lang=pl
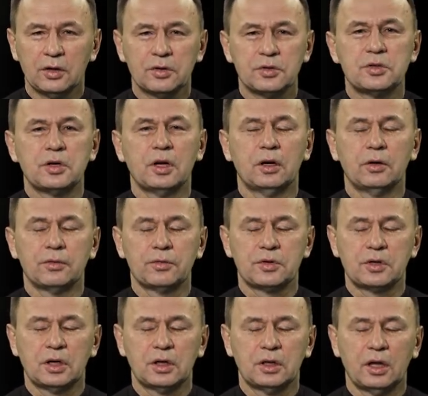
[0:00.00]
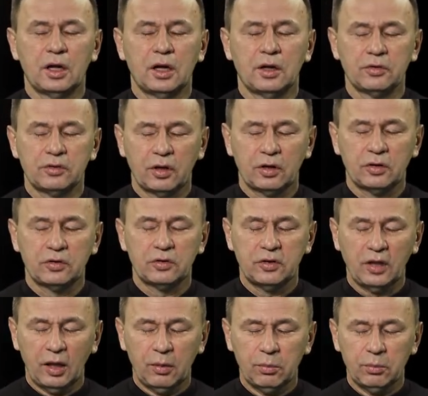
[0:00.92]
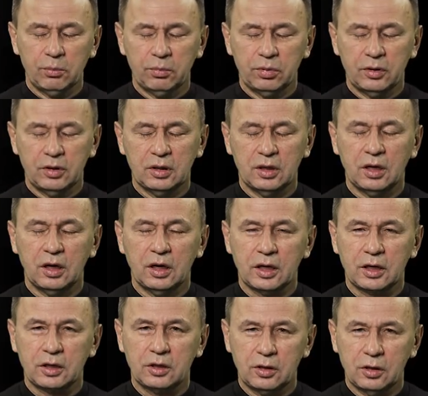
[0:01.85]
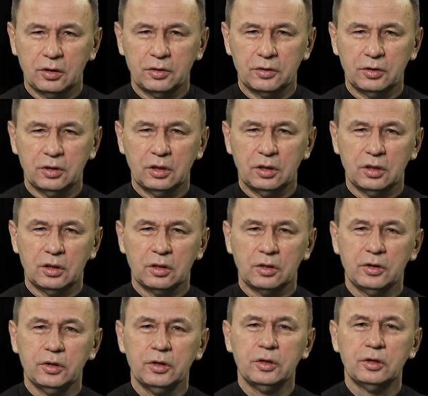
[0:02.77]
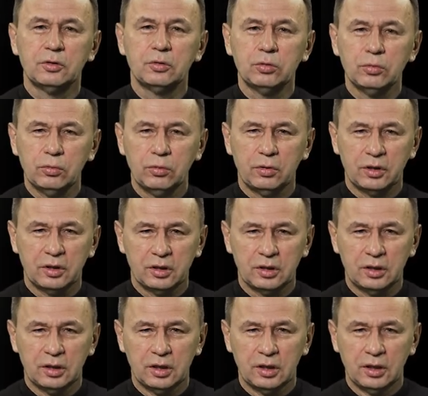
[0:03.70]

dzielą się na zastępy, legiony i chóry